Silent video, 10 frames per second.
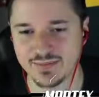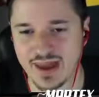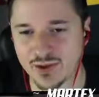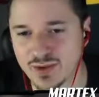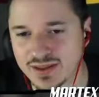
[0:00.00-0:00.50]
di
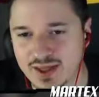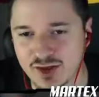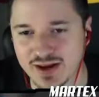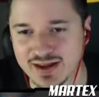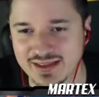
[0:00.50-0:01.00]
me, quindi
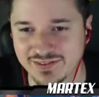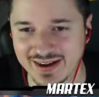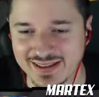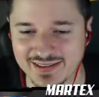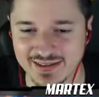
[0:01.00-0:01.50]
cerca di
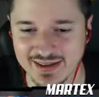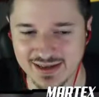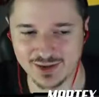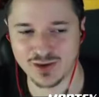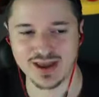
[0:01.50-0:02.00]
fare tante
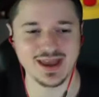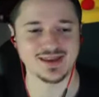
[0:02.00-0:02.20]
kill, ok?